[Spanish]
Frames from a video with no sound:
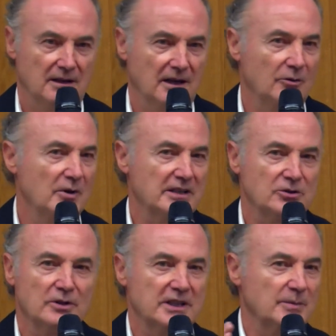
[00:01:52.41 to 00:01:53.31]
Algunas
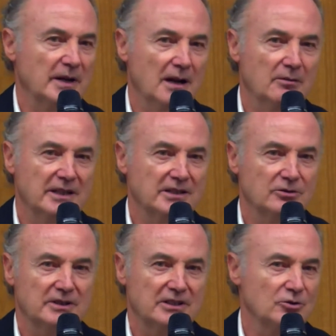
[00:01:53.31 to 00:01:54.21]
son esperables,
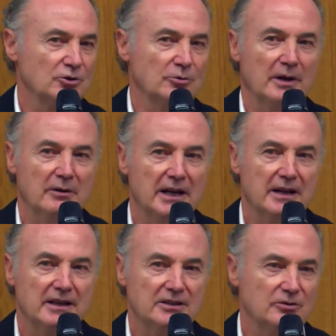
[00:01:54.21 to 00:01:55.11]
otras son
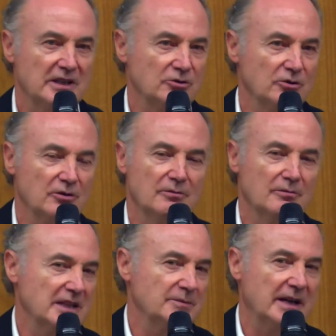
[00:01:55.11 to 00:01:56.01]
sobrevenidas, unas son
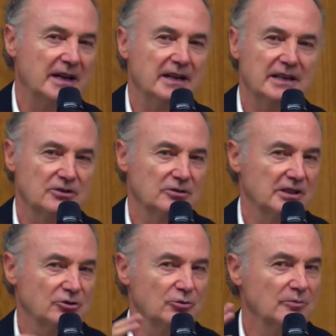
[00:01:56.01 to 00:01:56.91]
más pequeñas,
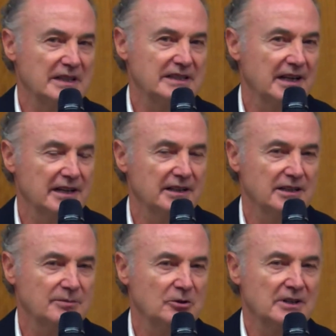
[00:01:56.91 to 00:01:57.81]
otras son más
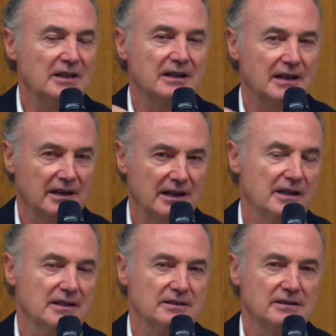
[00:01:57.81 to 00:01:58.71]
grandes, pero están
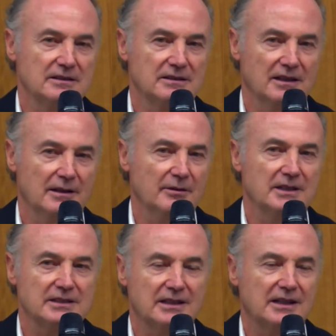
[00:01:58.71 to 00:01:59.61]
cargadas. La vida está